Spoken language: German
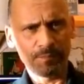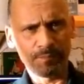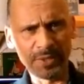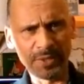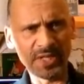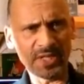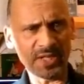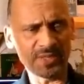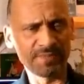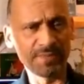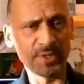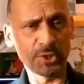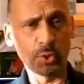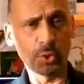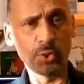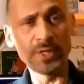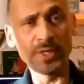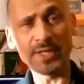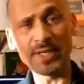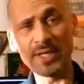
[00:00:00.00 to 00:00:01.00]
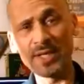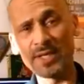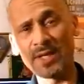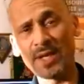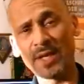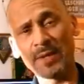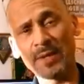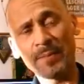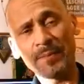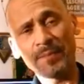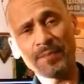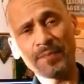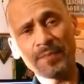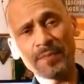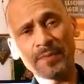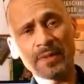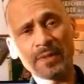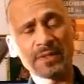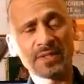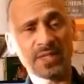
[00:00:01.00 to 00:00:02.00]
bin ich es mir schuldig, Ihnen
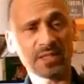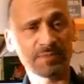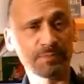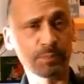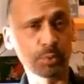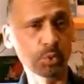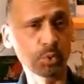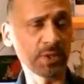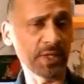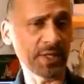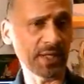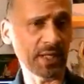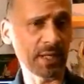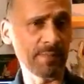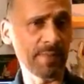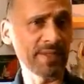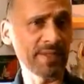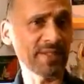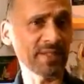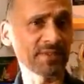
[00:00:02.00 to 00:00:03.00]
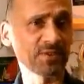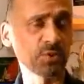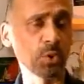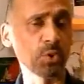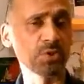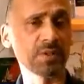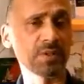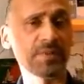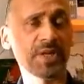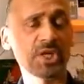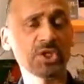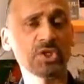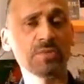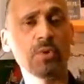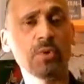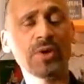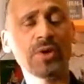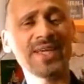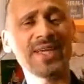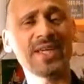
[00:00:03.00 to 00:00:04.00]
das Bruderregiment, das Deuxième
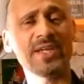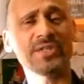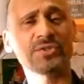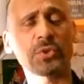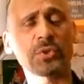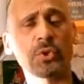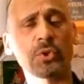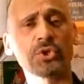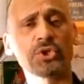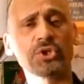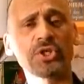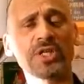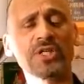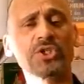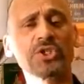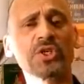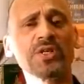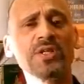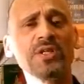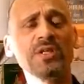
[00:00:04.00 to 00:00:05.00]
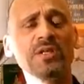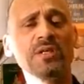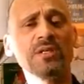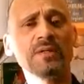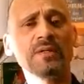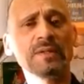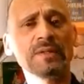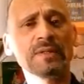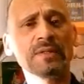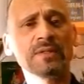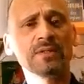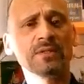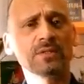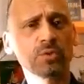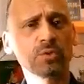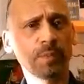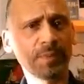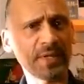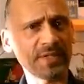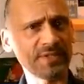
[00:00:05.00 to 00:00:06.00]
Regiment Etranger de Genie
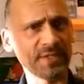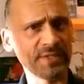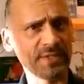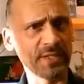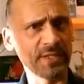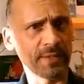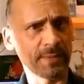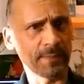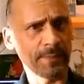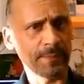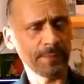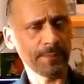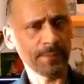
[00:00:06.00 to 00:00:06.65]
zu präsentieren.